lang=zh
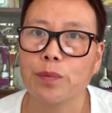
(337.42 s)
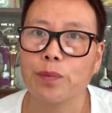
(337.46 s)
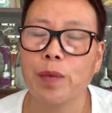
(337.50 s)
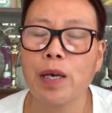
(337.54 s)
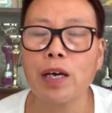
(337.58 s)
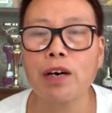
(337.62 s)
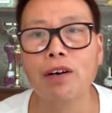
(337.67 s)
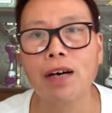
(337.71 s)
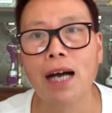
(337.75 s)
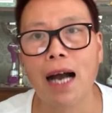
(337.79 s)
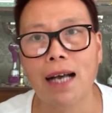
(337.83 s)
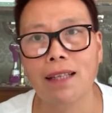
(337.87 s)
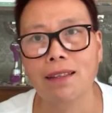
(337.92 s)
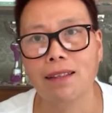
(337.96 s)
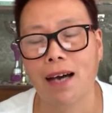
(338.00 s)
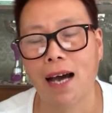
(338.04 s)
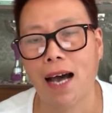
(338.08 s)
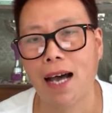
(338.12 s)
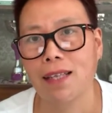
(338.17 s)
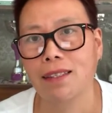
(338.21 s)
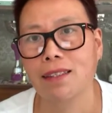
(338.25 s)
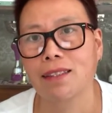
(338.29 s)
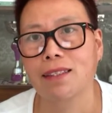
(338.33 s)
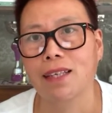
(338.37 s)
没有看到
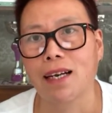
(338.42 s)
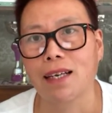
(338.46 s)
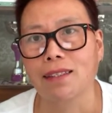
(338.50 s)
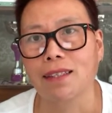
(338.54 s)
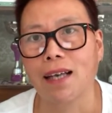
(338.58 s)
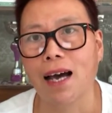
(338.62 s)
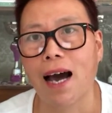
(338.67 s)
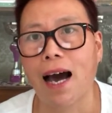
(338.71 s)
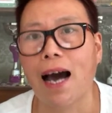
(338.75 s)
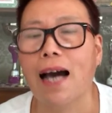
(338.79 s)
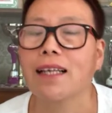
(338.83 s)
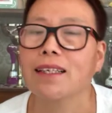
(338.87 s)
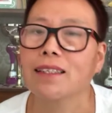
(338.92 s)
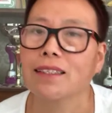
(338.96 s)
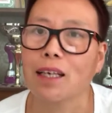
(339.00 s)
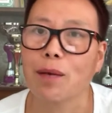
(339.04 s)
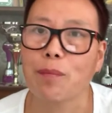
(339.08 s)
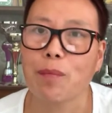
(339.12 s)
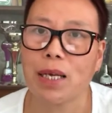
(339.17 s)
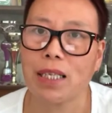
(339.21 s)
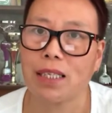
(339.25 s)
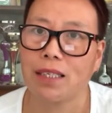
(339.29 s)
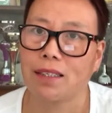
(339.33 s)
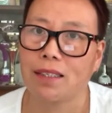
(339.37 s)
孩子长大，孩子
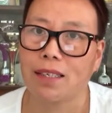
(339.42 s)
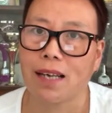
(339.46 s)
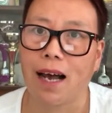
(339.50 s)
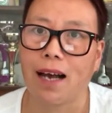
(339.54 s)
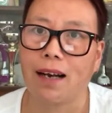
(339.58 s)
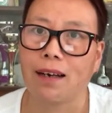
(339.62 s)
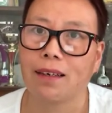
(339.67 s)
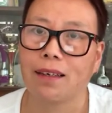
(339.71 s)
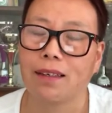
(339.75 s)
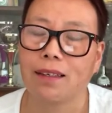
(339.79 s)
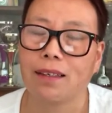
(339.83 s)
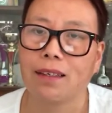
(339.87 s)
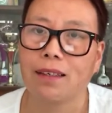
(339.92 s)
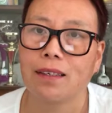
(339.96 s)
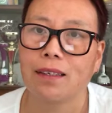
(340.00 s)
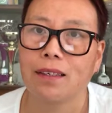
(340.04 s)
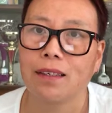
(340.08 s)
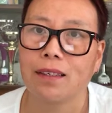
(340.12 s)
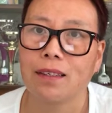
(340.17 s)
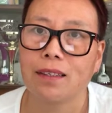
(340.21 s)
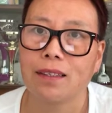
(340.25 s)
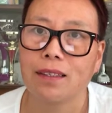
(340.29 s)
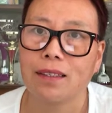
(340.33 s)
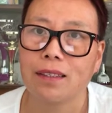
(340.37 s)
先把你杀了，
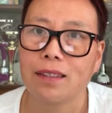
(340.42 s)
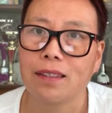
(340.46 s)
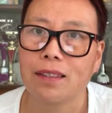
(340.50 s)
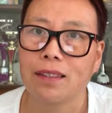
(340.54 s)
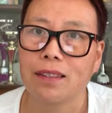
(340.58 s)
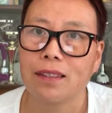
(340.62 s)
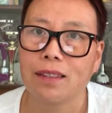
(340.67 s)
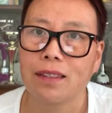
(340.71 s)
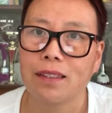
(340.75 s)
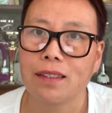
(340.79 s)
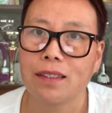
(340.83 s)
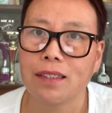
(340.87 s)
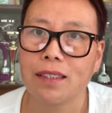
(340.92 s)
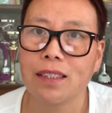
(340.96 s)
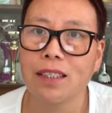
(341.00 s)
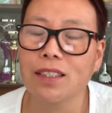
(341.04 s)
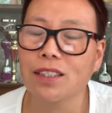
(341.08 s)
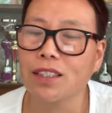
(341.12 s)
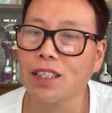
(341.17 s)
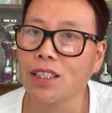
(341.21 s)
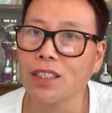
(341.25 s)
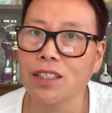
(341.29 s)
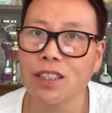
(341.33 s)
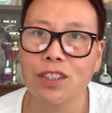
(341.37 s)

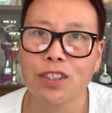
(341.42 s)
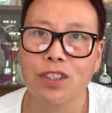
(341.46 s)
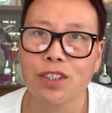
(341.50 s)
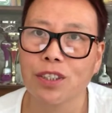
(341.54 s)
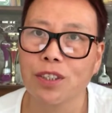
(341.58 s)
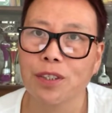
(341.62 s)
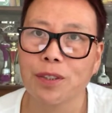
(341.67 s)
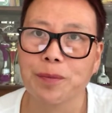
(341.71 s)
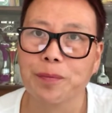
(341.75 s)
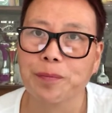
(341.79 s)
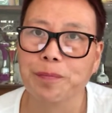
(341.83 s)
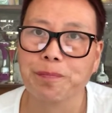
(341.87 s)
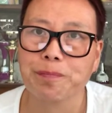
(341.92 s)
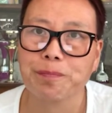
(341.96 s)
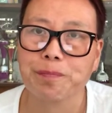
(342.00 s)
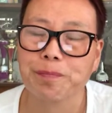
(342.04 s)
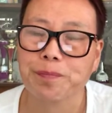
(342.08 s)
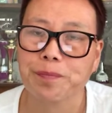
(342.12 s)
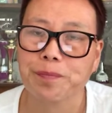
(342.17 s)
这真的是